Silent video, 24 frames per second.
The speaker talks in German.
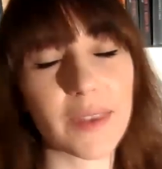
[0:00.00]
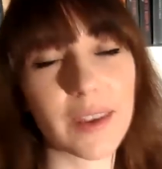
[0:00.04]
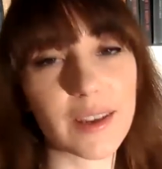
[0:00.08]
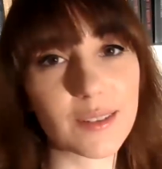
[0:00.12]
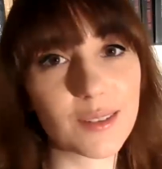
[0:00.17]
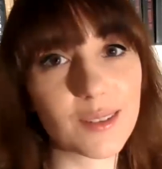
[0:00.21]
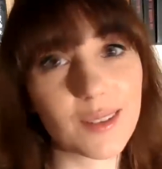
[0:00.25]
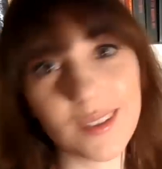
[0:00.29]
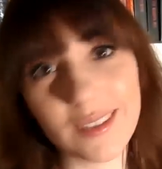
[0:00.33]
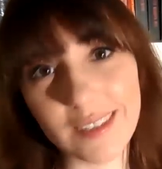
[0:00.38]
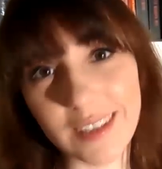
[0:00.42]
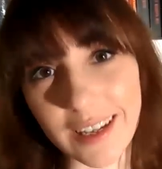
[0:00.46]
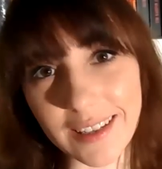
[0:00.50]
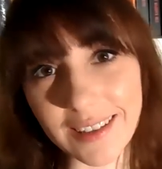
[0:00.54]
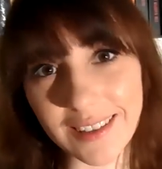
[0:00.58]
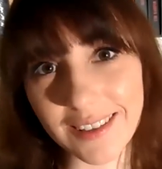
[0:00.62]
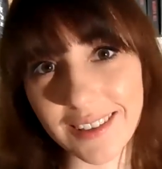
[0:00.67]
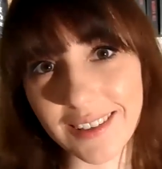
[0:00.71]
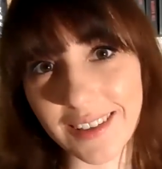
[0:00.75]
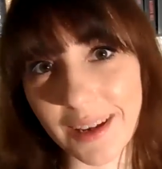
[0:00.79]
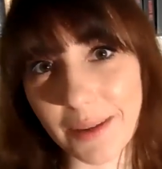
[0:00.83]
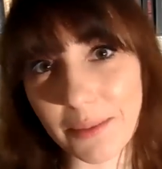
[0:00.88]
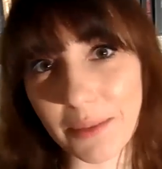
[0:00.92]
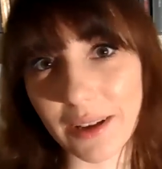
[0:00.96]
Also dieses
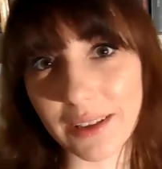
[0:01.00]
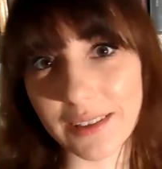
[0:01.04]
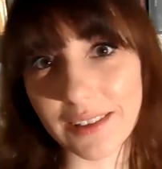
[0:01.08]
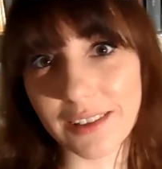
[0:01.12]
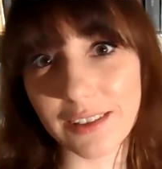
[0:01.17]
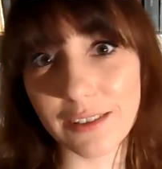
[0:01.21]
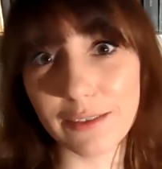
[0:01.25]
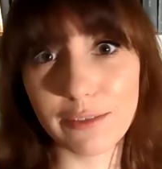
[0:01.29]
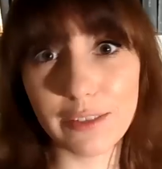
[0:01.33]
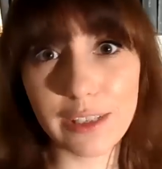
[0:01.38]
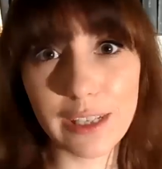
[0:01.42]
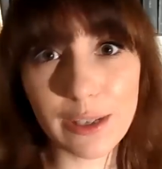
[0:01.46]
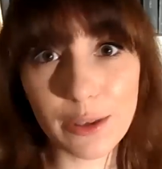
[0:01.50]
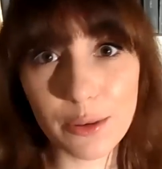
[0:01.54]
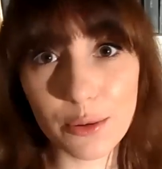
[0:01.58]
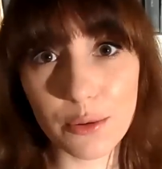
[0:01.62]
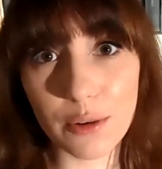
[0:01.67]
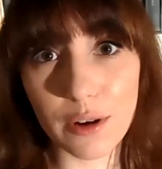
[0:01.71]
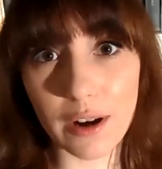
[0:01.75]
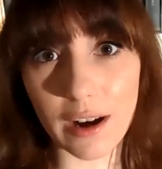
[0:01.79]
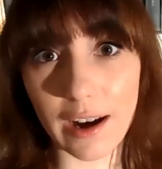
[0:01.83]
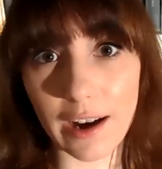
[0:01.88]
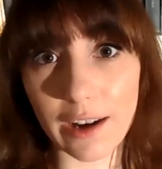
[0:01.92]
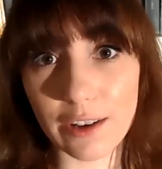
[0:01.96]
ganze Thema
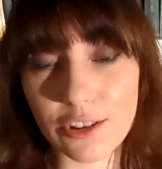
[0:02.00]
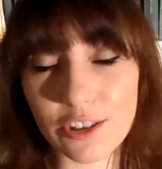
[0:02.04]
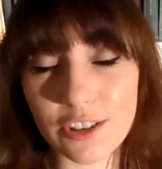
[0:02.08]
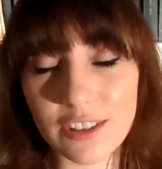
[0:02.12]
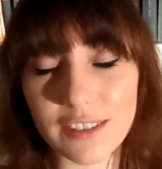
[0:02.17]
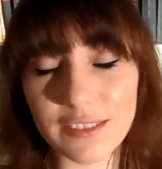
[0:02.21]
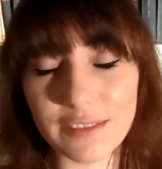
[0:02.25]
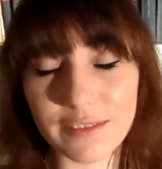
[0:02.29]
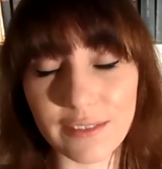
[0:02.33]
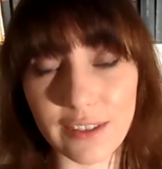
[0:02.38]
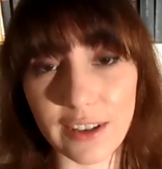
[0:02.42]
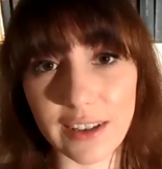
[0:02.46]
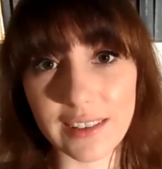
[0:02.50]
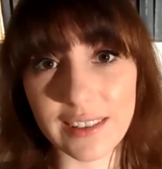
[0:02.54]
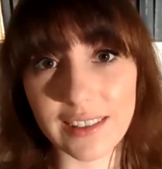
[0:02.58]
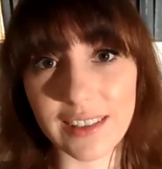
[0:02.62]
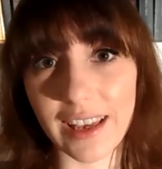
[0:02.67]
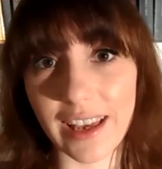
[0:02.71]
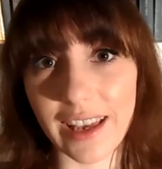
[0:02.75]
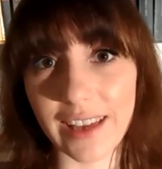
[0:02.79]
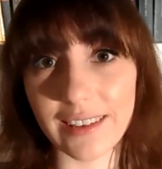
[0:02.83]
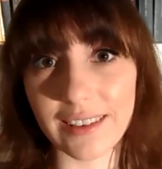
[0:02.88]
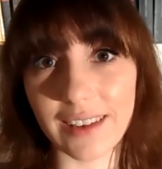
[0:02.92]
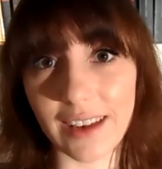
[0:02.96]
Zivilcourage, was
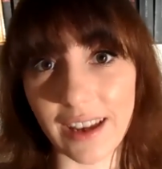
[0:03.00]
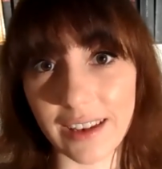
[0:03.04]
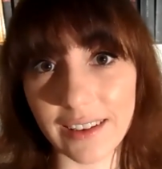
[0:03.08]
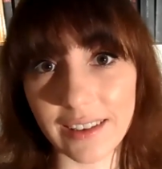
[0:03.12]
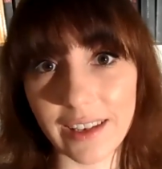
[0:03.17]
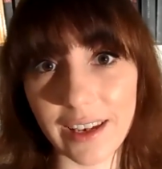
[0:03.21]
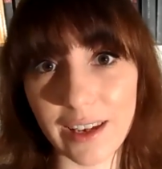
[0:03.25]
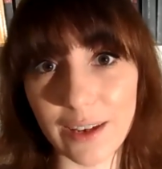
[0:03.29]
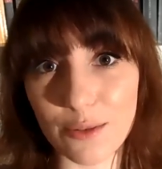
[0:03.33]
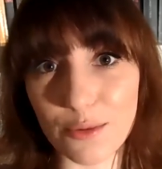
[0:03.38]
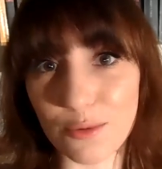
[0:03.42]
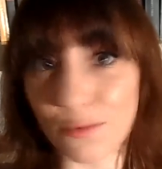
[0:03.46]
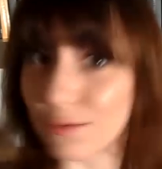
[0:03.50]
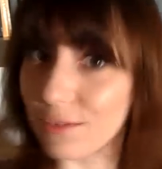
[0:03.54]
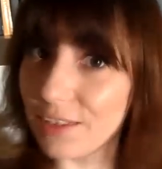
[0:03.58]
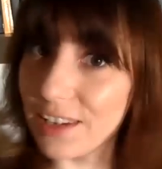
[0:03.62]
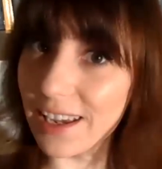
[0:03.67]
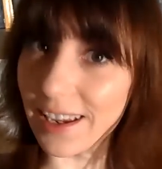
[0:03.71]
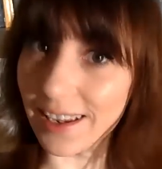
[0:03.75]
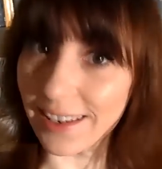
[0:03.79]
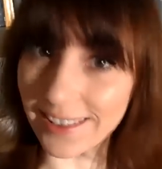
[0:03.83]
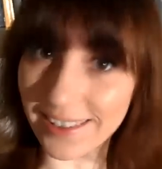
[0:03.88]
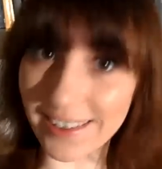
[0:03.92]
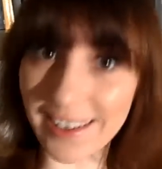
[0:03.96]
Ed angeht und
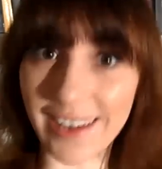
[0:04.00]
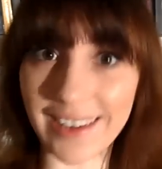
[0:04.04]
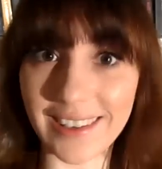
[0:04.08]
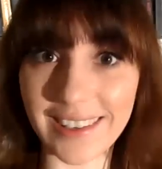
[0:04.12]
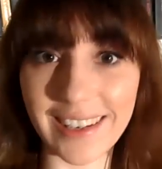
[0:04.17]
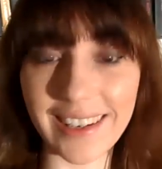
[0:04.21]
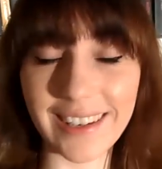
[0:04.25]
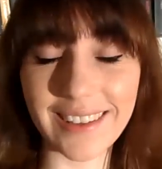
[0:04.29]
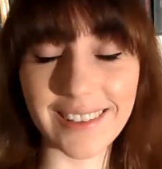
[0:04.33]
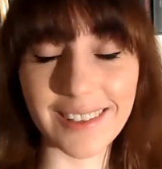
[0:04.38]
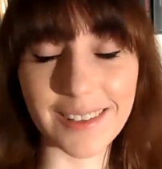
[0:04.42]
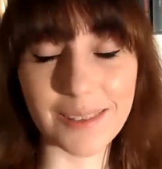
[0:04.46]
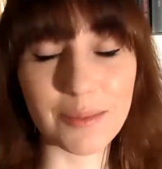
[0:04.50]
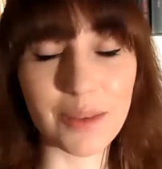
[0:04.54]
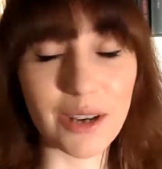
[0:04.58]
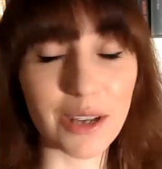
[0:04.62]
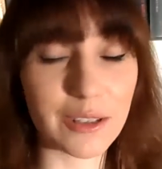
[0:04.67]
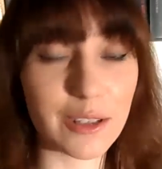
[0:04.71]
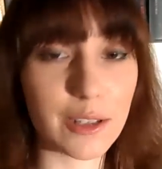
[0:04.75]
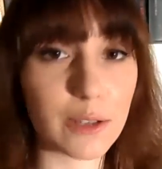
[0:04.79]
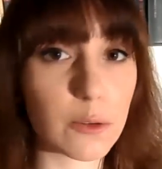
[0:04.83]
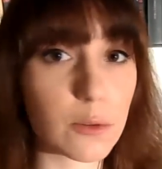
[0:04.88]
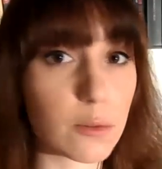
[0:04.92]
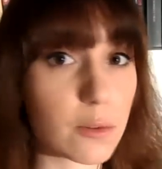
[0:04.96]
wie er es angeht, das
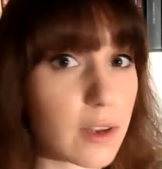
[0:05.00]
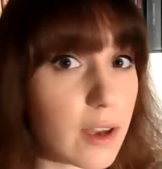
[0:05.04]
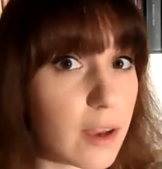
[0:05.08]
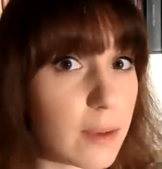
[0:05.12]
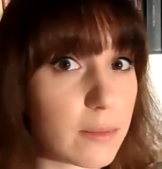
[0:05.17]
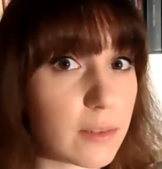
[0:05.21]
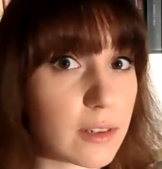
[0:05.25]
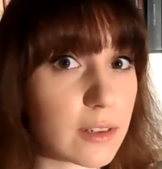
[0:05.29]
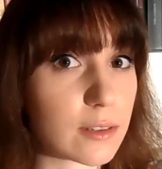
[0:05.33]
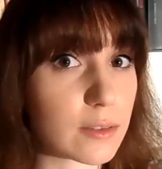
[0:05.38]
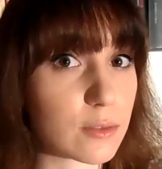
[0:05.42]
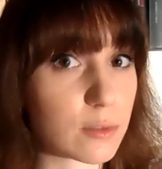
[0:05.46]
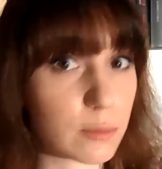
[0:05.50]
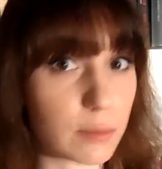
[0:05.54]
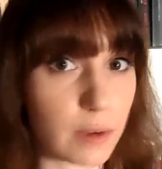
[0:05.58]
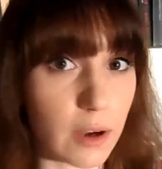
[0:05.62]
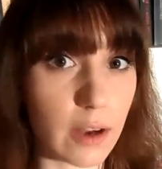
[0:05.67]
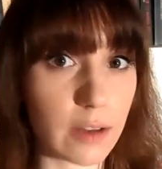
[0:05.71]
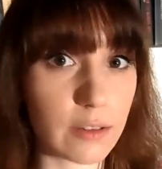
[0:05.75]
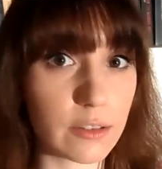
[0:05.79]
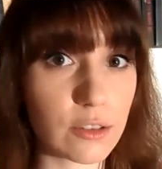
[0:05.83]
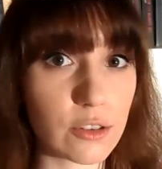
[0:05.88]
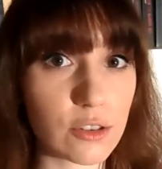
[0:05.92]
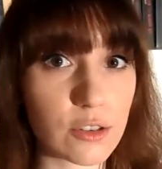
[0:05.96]
macht ihn unheimlich
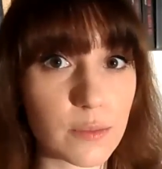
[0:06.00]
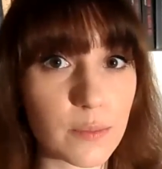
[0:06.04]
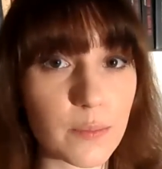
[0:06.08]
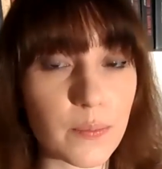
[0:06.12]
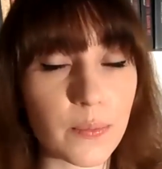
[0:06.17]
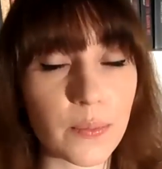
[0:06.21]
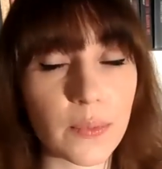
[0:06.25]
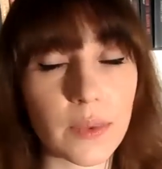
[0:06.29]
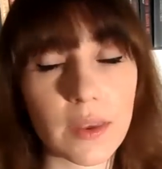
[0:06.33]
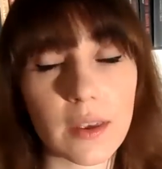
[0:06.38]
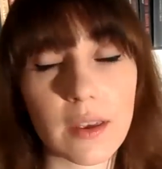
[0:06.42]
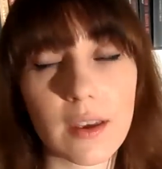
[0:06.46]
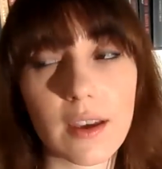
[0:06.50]
sympathisch.